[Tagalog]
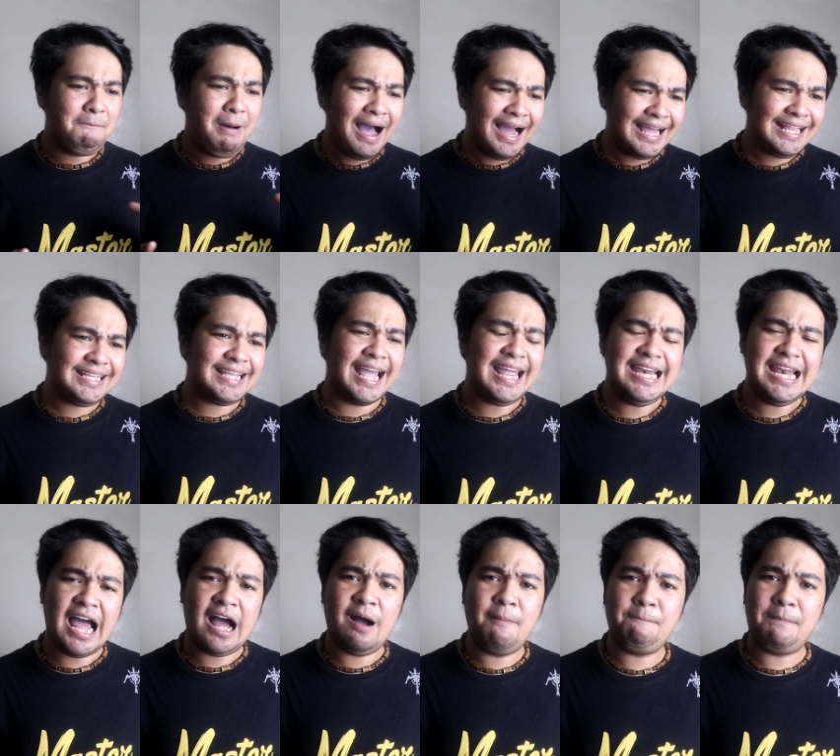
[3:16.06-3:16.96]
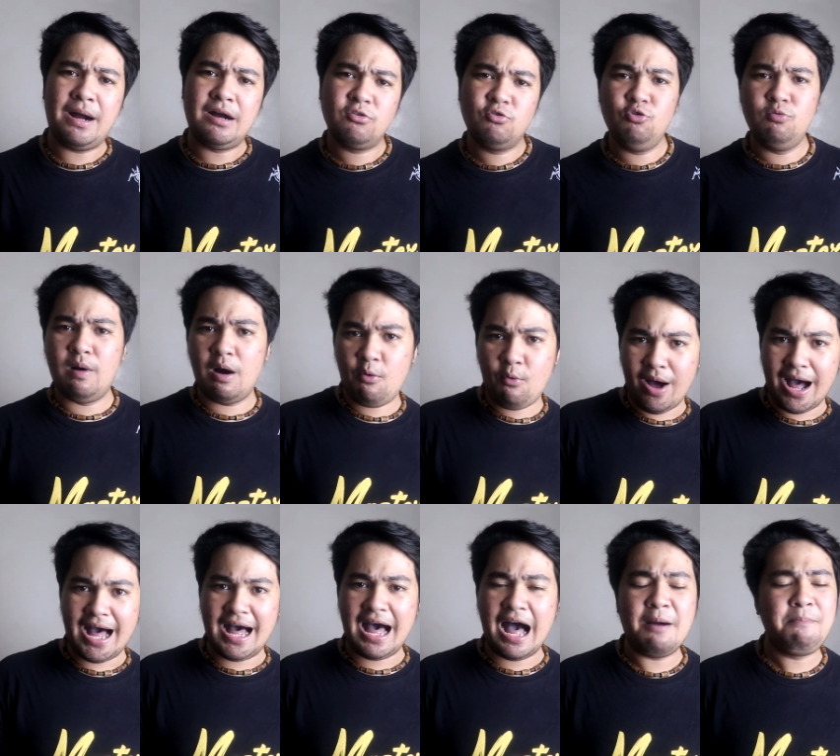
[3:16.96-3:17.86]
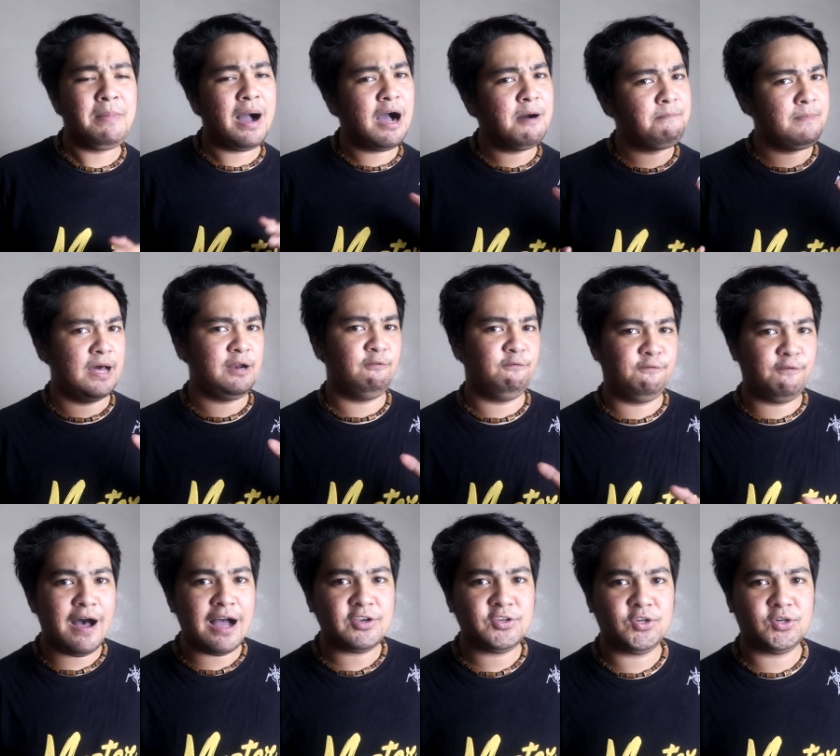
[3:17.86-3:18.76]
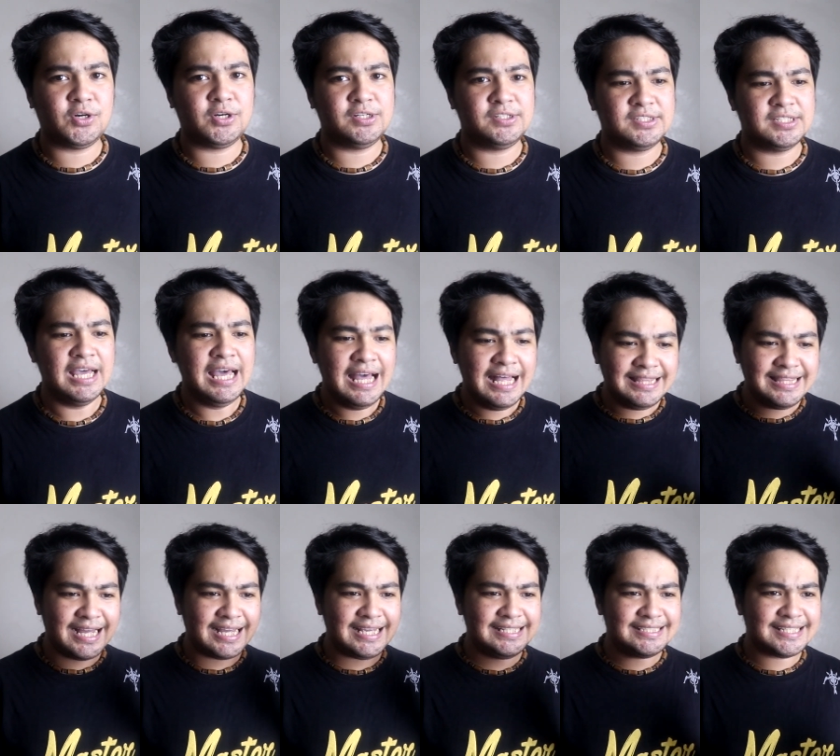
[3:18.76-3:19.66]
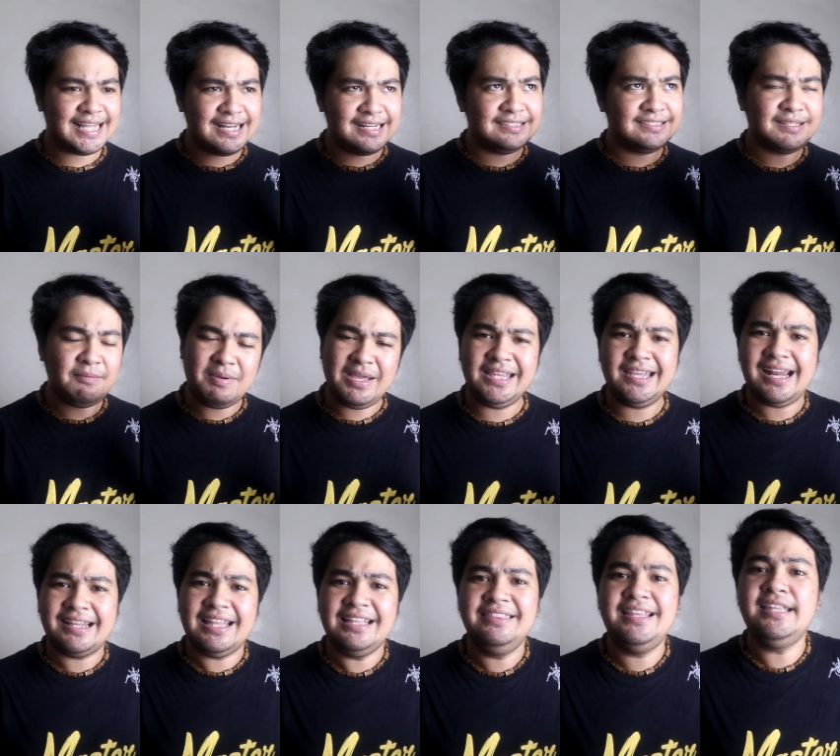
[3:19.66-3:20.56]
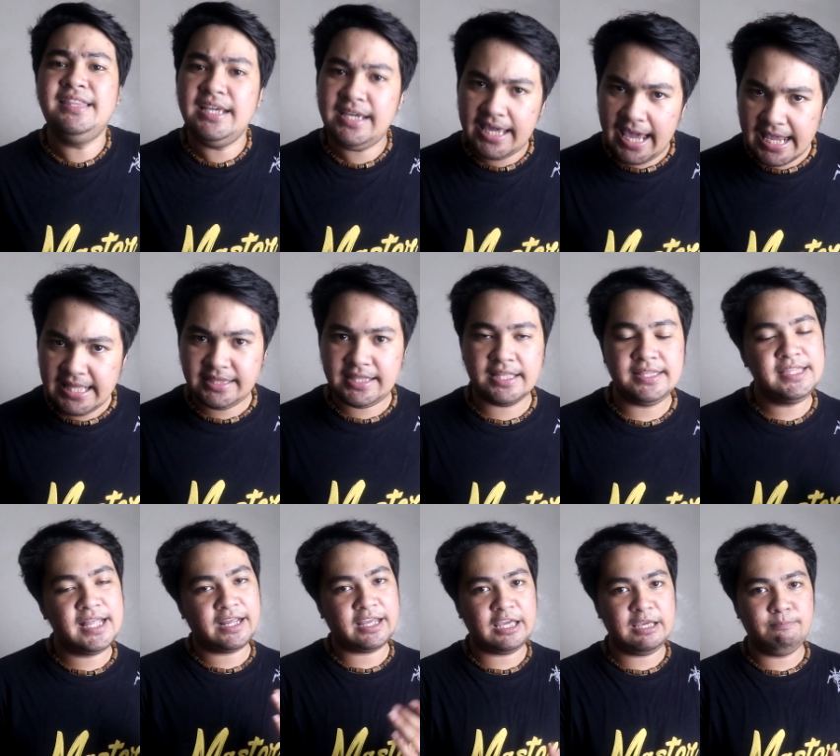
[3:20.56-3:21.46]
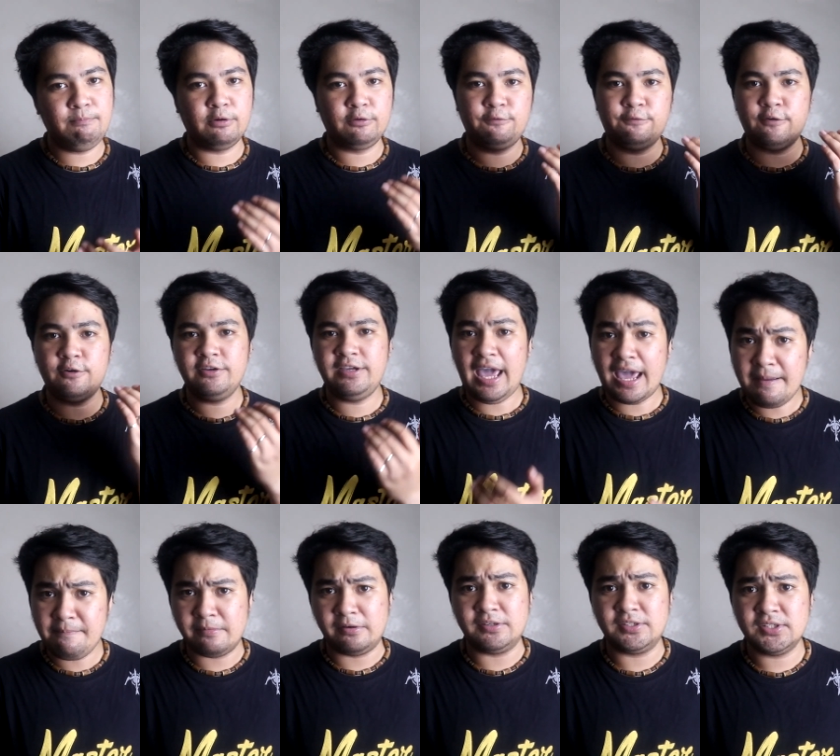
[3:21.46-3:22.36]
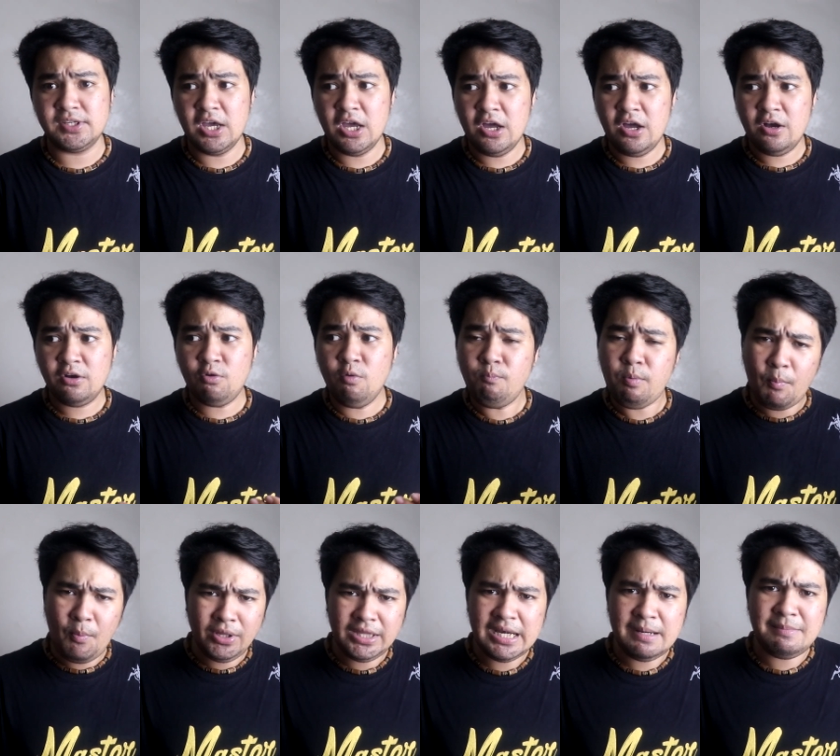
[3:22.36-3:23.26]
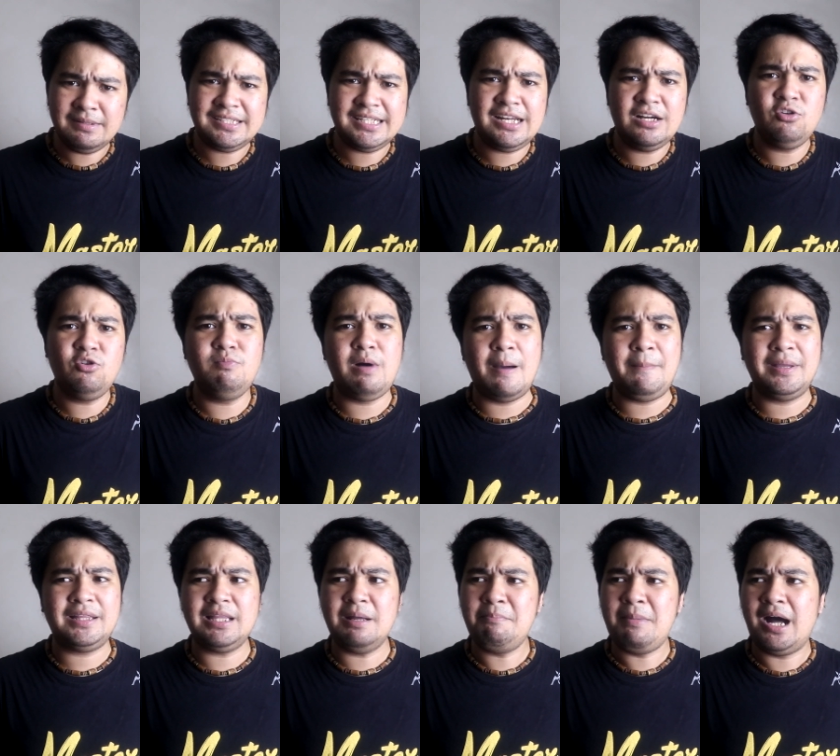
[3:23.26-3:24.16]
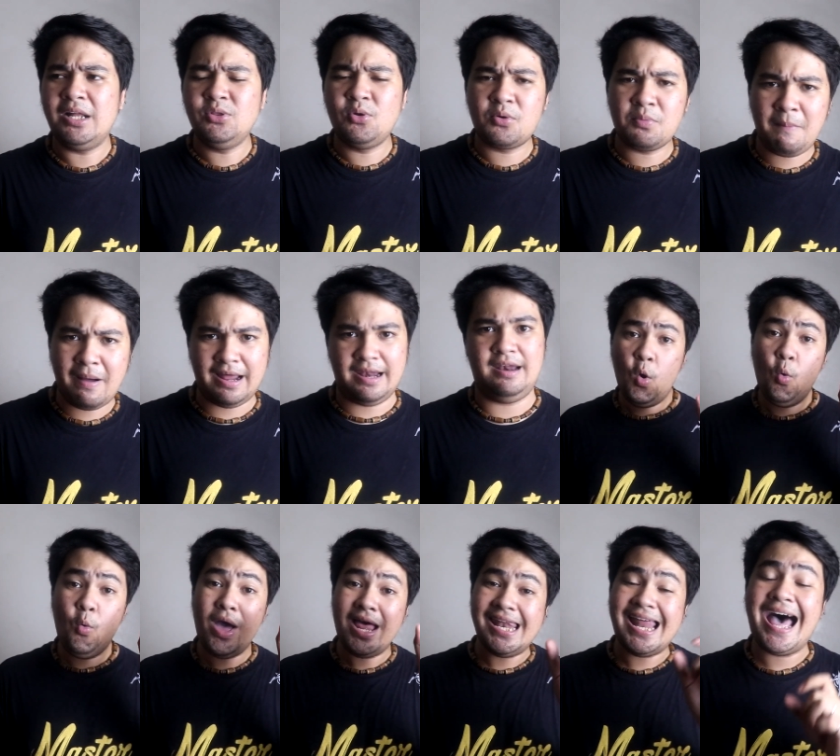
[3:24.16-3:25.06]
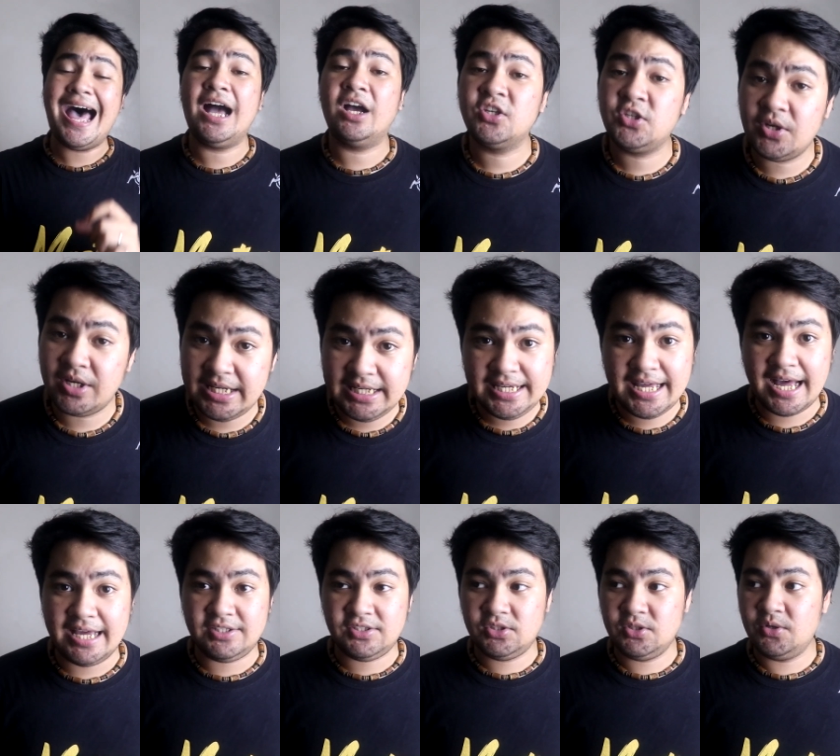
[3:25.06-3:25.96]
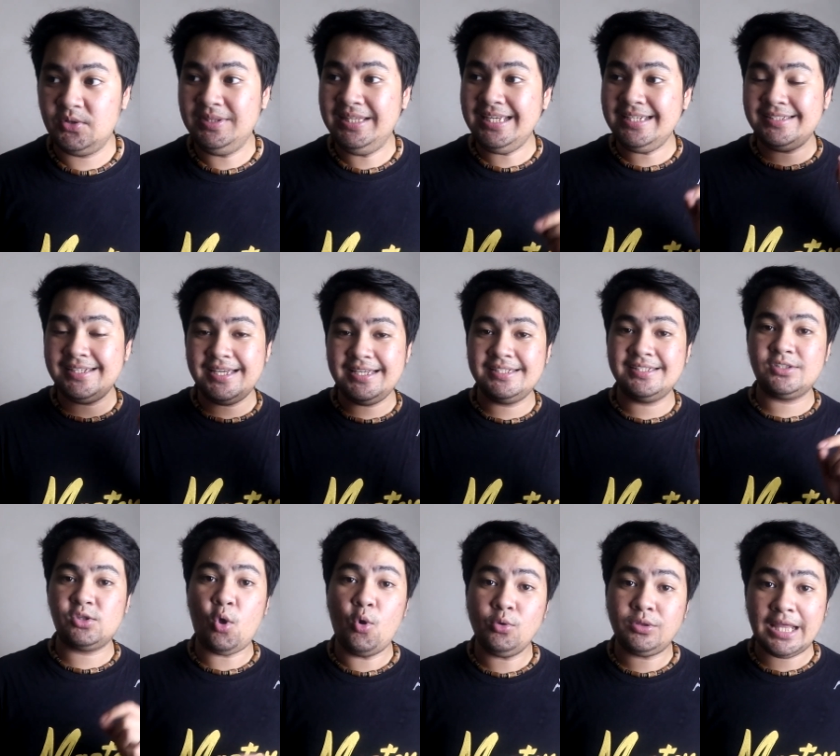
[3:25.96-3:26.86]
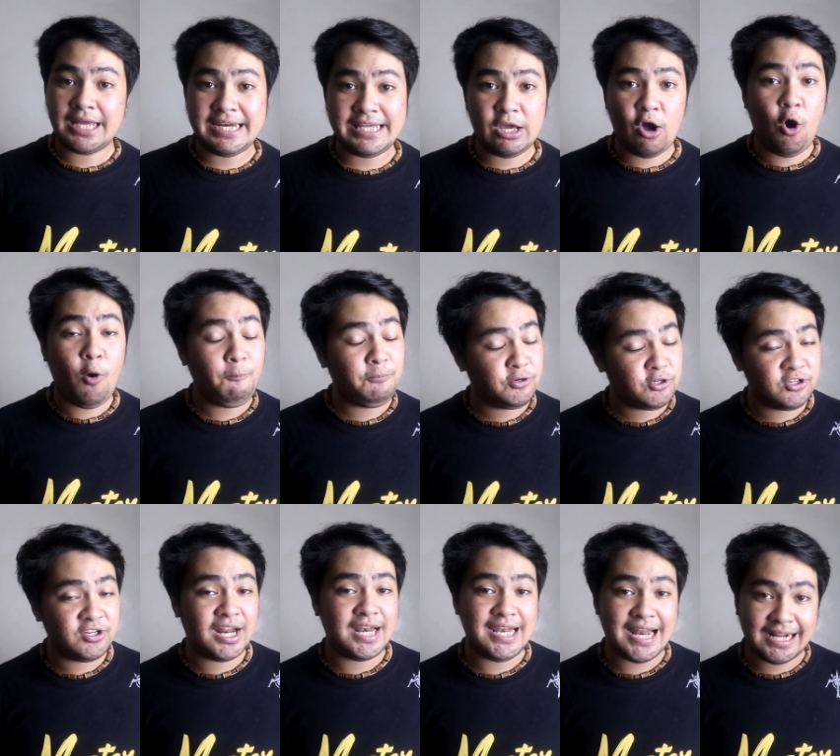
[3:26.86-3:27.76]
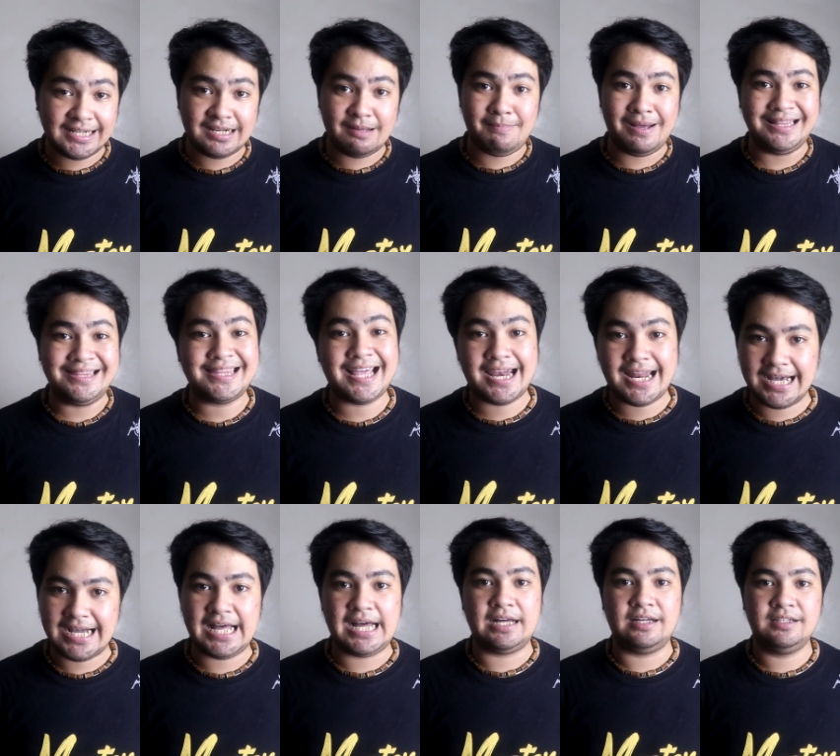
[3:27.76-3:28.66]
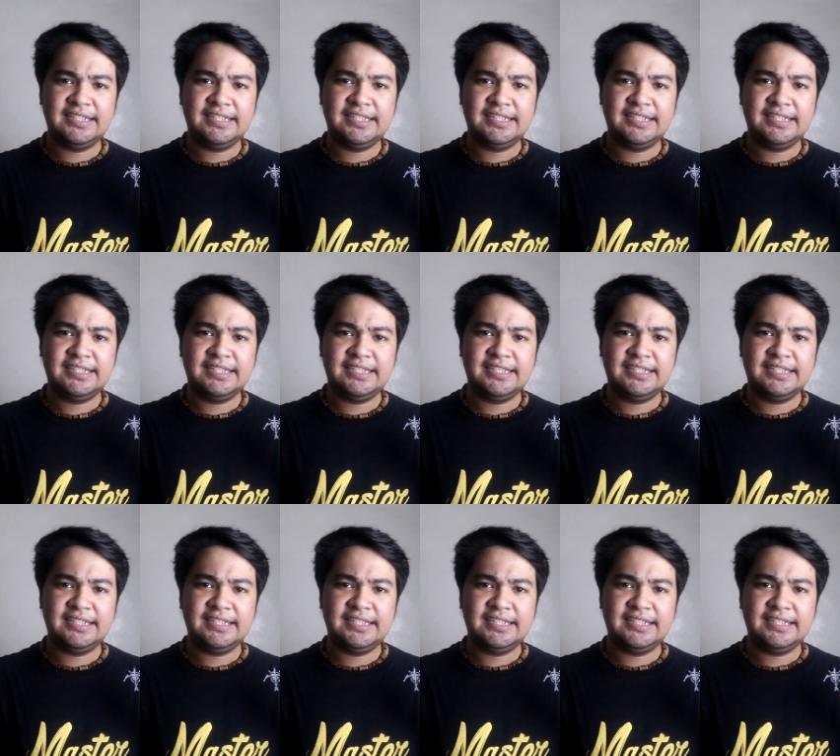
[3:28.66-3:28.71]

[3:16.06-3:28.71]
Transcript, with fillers: Bakit kailangan pang gumawa ang mga manufacturers ng isang, sabihin natin, dedicated na keyboard for gamers kung pa pwede naman silang gumamit ng mga normal. Well, actually guys, no, this is totally optional lang naman talaga.